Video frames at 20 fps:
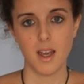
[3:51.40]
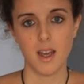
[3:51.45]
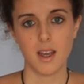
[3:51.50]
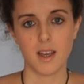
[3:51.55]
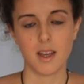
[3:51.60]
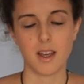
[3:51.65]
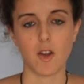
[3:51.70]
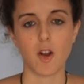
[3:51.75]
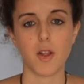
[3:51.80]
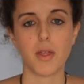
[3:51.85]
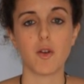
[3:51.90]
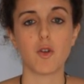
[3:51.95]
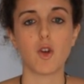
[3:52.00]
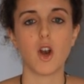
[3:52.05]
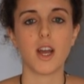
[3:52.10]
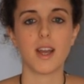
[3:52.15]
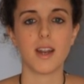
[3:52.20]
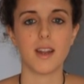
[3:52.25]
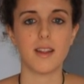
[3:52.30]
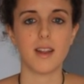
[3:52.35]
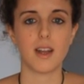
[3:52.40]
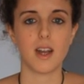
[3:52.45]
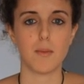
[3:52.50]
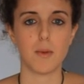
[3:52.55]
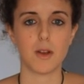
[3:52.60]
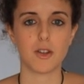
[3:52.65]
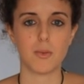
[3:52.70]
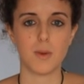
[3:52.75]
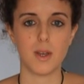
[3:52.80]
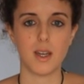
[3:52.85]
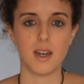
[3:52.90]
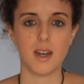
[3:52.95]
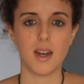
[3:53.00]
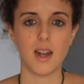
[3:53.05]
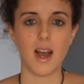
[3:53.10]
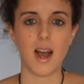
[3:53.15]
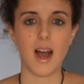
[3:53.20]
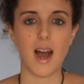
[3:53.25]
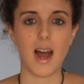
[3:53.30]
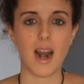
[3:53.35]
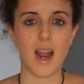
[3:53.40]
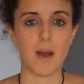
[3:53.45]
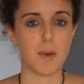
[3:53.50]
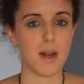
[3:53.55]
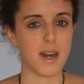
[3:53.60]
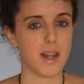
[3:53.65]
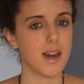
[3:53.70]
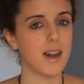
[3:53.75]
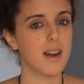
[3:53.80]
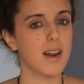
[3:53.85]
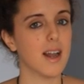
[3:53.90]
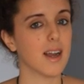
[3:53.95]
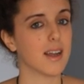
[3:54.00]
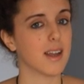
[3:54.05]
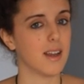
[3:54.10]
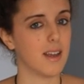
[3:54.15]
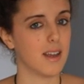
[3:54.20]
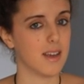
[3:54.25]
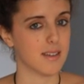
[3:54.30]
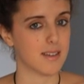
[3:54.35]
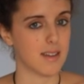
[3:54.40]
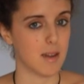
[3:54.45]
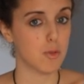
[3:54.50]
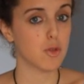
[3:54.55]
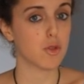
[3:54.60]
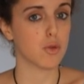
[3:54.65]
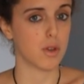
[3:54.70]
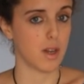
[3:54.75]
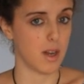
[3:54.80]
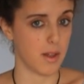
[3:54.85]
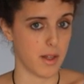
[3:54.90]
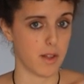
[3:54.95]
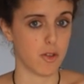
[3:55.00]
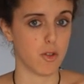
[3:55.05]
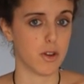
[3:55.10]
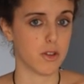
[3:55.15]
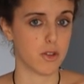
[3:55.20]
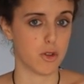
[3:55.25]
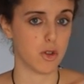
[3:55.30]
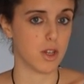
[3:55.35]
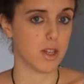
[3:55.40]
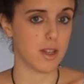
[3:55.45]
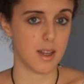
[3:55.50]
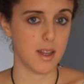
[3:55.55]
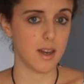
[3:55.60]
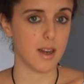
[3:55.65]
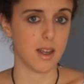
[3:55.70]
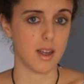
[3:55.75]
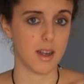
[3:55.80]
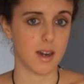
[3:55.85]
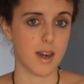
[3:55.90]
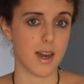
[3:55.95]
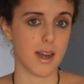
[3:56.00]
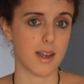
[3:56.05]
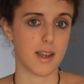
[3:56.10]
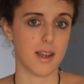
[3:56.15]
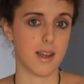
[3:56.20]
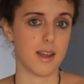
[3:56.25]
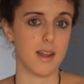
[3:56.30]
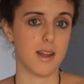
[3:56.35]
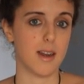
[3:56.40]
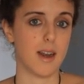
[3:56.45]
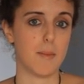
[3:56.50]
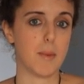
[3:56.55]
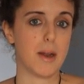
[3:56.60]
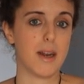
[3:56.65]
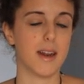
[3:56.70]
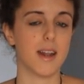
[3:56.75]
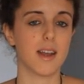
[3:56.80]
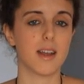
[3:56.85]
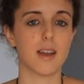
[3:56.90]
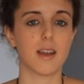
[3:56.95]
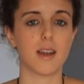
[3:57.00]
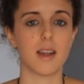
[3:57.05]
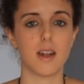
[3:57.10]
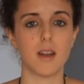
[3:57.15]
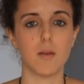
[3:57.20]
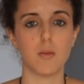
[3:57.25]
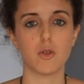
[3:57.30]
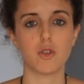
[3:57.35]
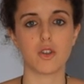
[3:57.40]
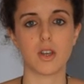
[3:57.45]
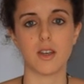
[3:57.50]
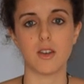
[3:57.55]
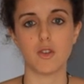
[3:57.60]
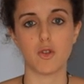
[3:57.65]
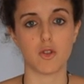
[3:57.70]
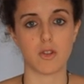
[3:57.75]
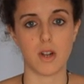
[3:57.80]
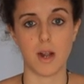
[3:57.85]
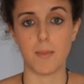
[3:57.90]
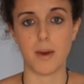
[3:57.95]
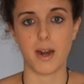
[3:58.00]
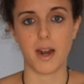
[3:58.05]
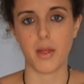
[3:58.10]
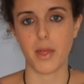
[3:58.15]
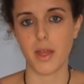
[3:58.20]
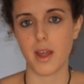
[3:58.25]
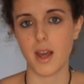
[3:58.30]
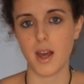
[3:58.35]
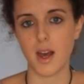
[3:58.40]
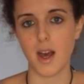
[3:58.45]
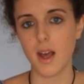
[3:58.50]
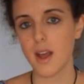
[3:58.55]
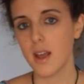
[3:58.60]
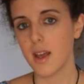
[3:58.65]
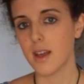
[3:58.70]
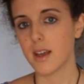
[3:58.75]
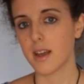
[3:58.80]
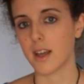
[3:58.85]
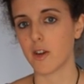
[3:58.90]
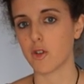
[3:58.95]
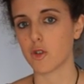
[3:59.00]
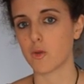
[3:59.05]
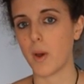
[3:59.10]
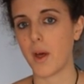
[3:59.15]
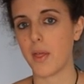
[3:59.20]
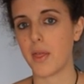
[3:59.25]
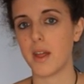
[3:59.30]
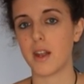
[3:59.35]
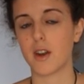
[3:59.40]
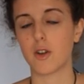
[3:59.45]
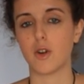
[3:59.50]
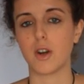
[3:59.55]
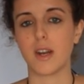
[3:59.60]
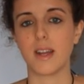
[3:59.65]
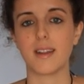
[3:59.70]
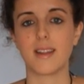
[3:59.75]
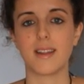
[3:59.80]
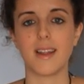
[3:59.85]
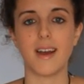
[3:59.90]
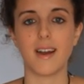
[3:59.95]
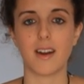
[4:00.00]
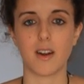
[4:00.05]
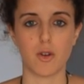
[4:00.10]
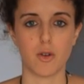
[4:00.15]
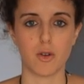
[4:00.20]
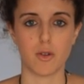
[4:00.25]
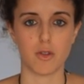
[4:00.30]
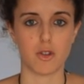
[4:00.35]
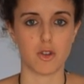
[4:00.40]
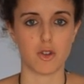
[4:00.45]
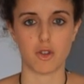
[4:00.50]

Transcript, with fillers: Quiero hacer una crítica más bien a la manera en la que estamos utilizando el storytelling, la, que, la manera en que creemos que esto es la panacea, que nos va a hacer conectar con nuestros